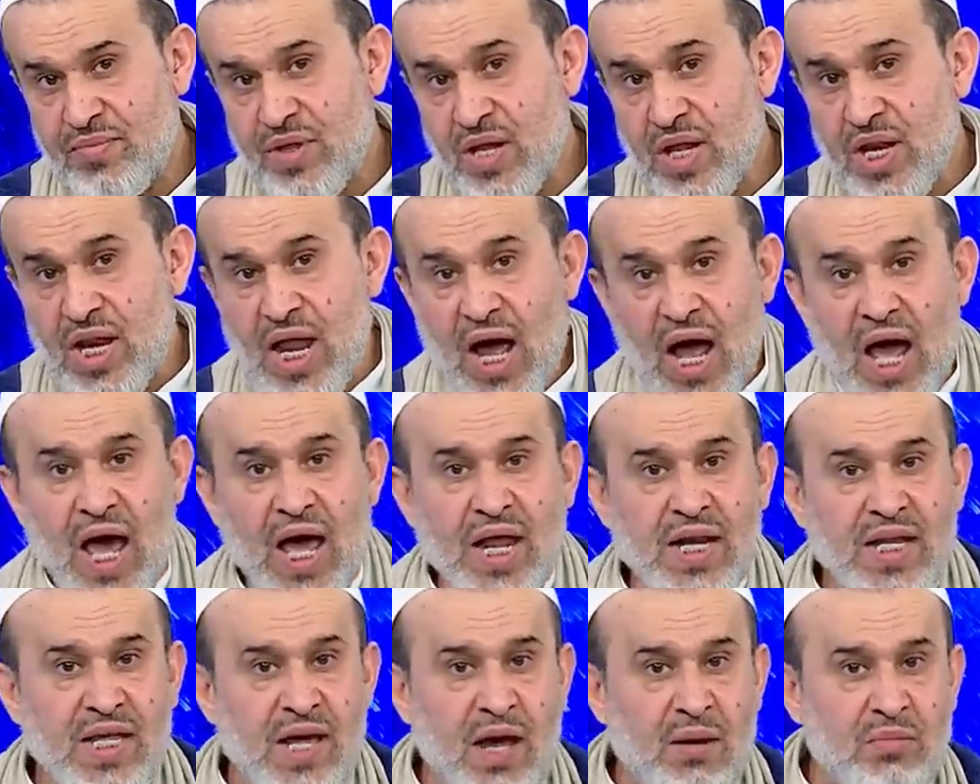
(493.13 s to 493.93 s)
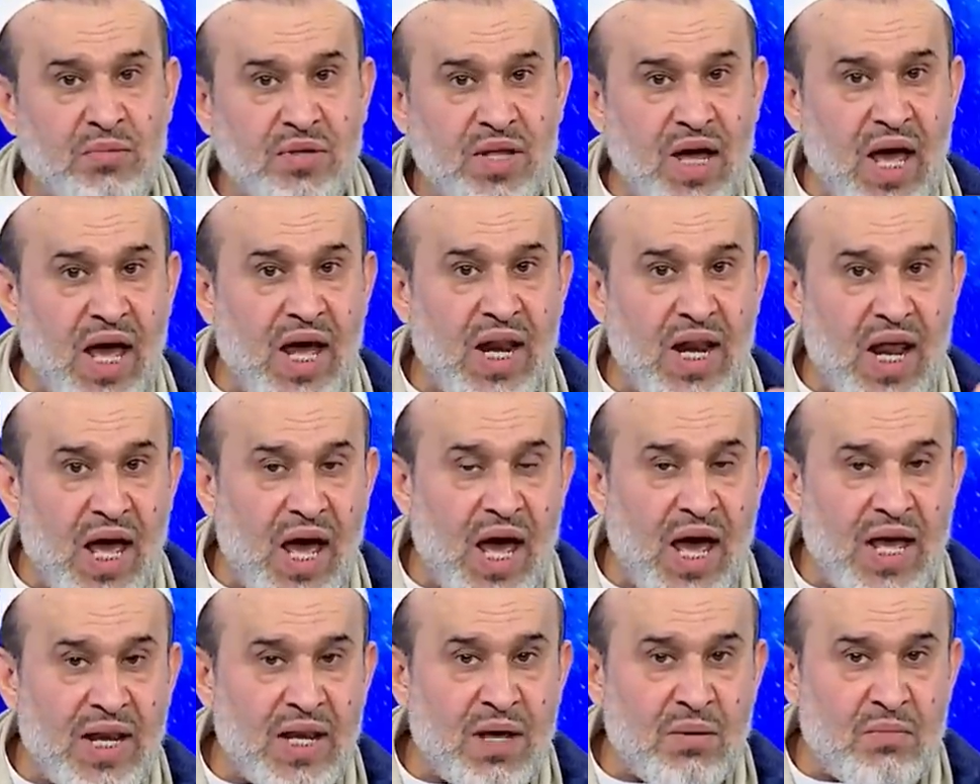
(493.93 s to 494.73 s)
لا أن يبدأ
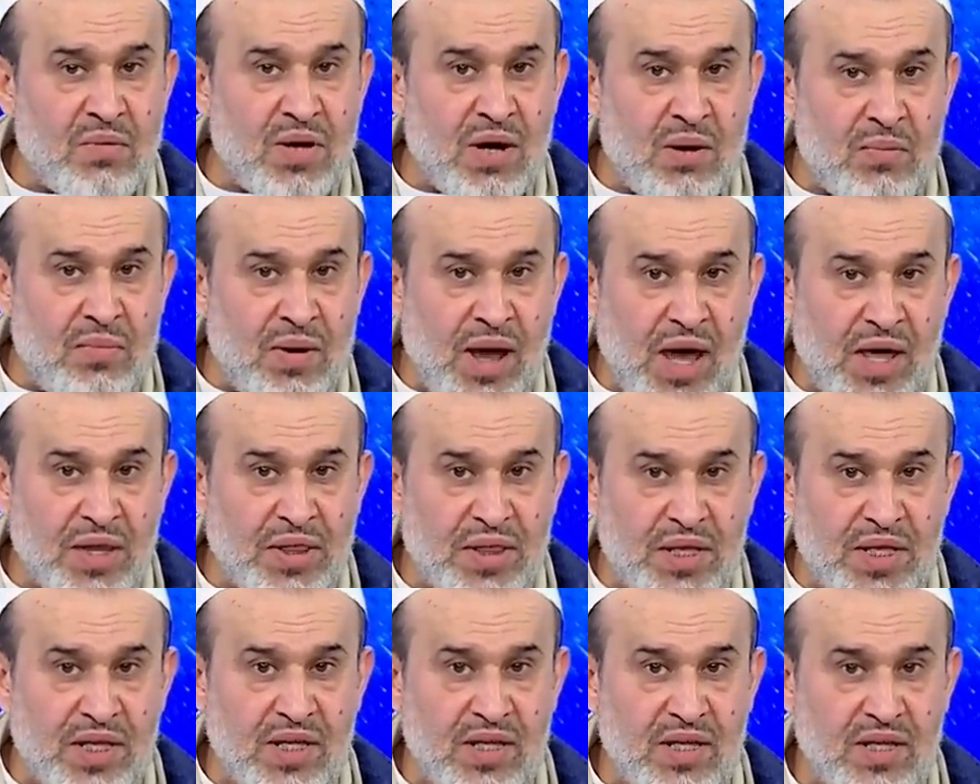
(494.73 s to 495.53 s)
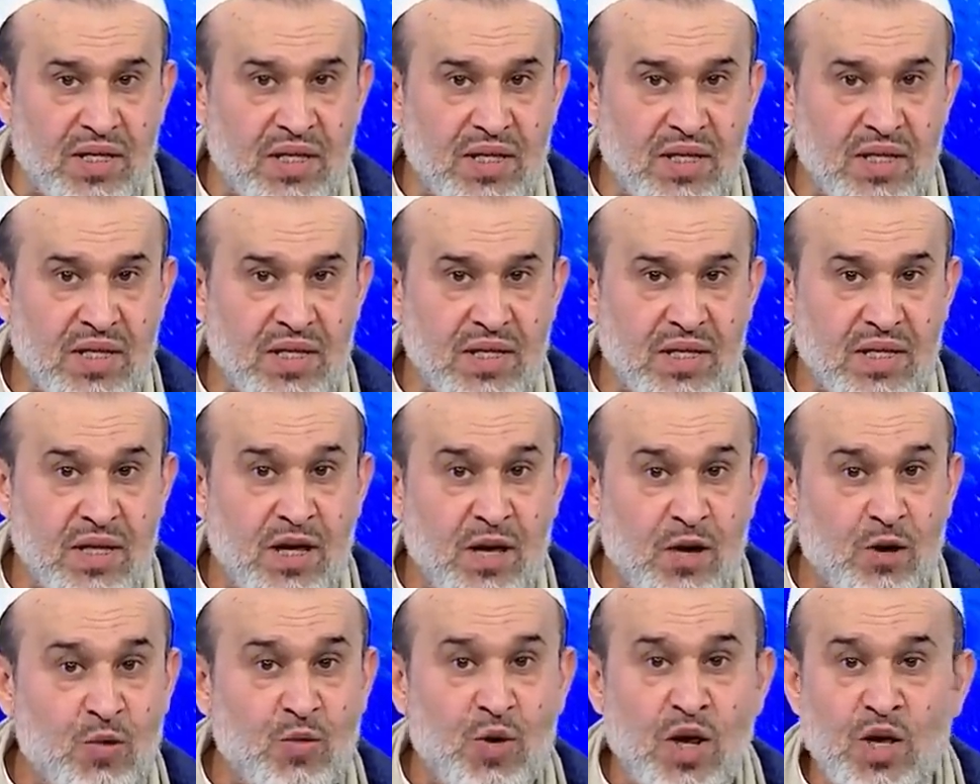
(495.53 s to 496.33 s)
الآن بالبحث
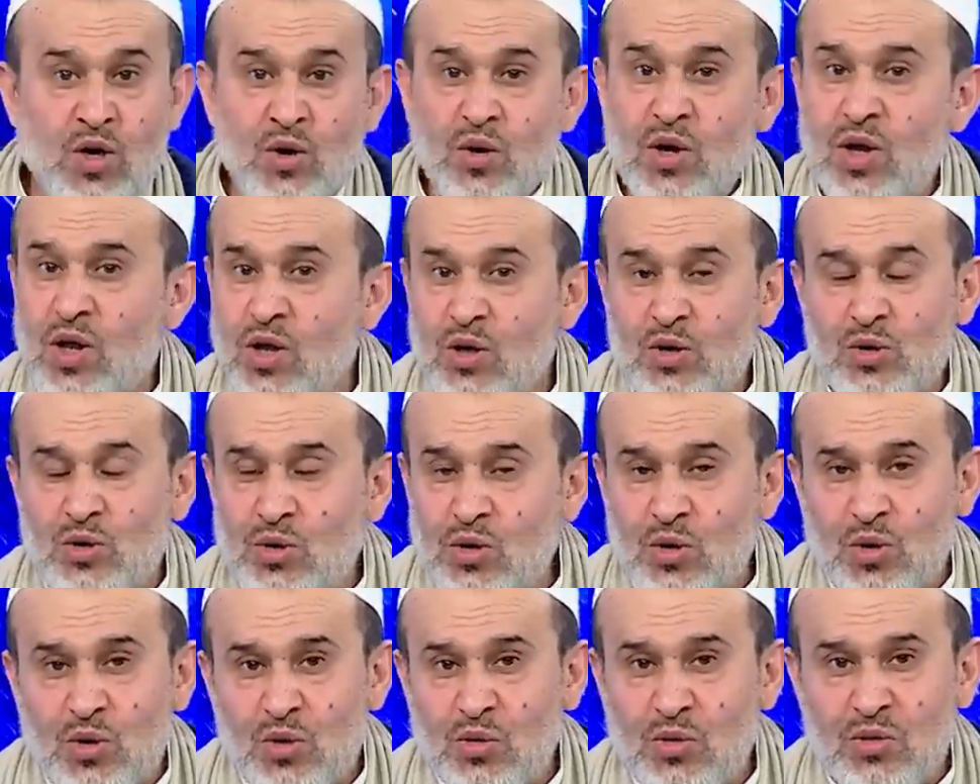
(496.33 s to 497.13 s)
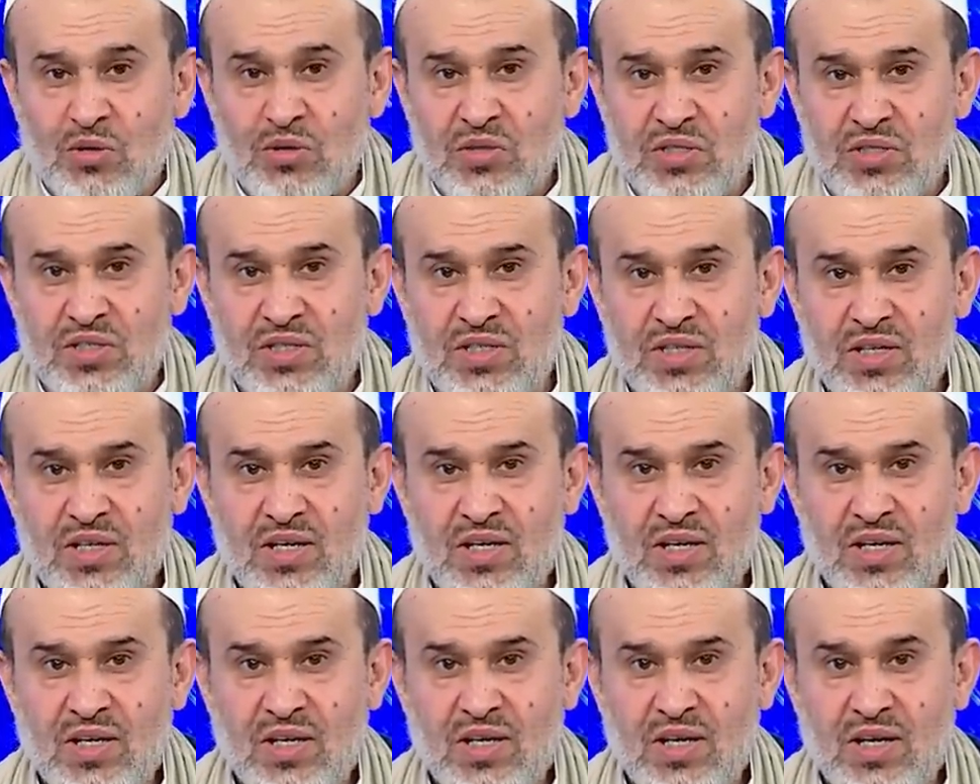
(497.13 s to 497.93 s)
ويلقي الدروس
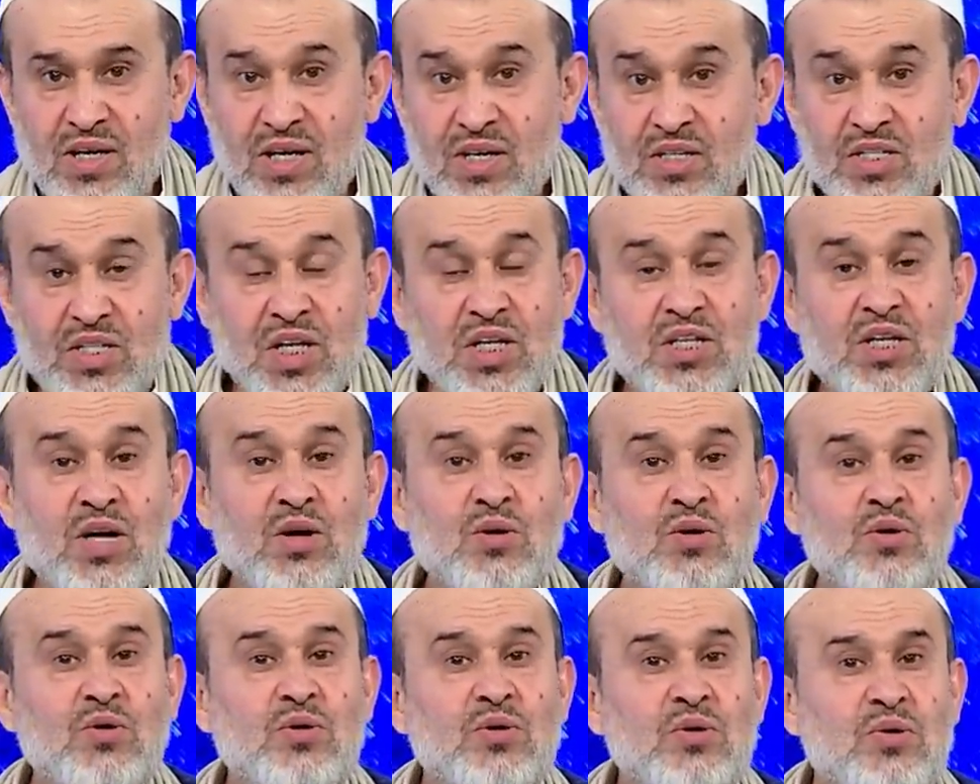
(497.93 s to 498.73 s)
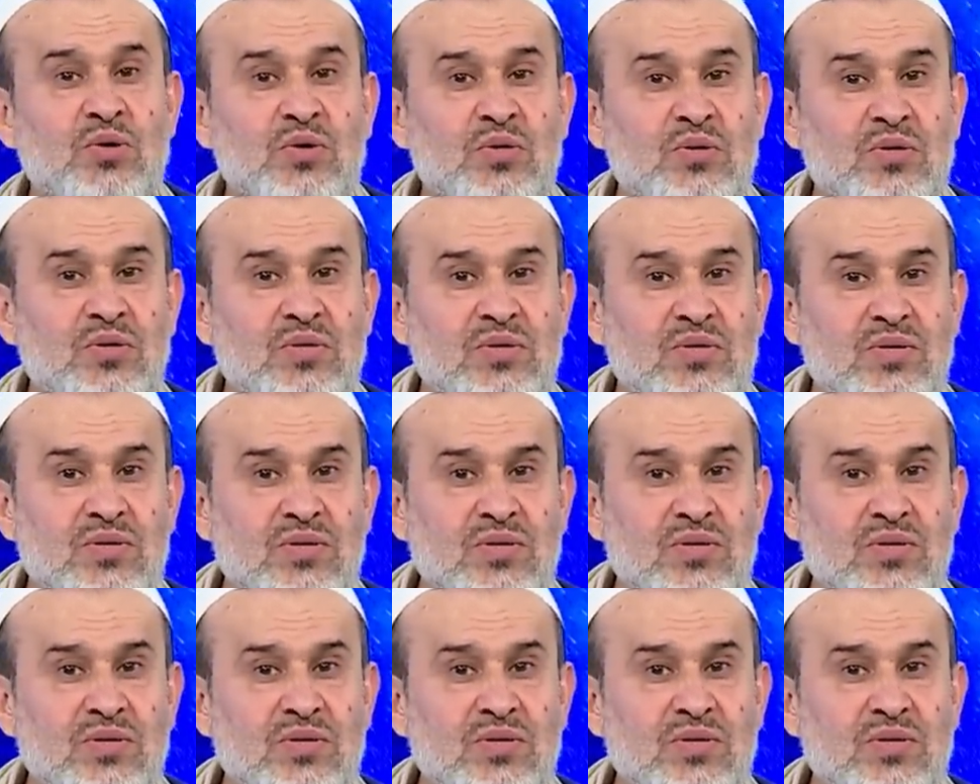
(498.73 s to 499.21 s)
ستكون